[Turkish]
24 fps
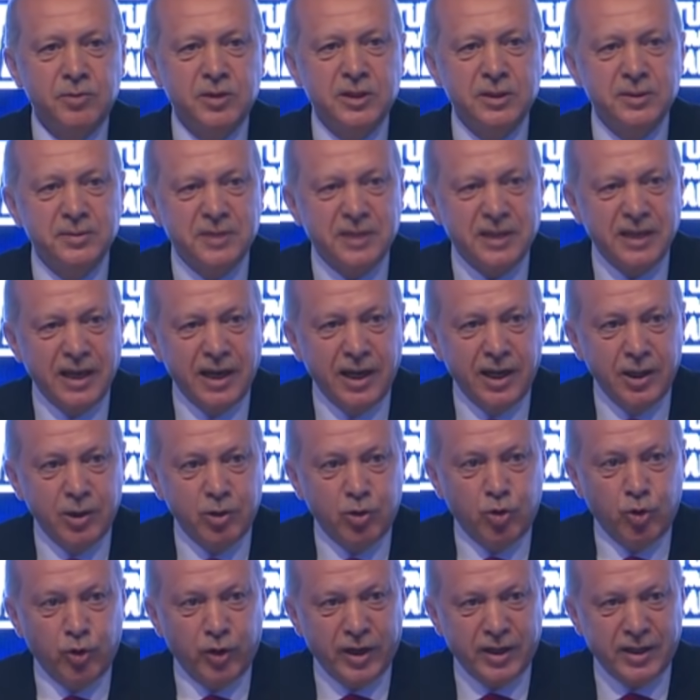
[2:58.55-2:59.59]
Bizim silahlı
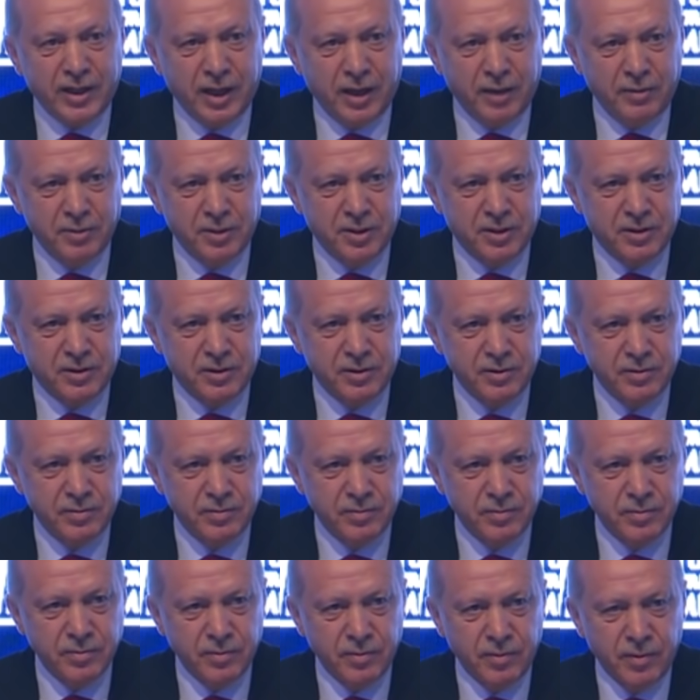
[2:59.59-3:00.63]
kuvvetlerimiz
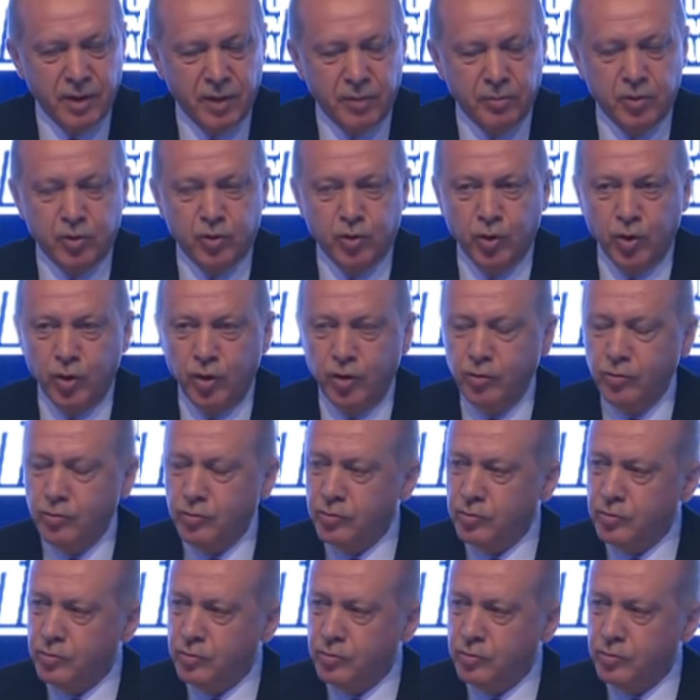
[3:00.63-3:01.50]
bütün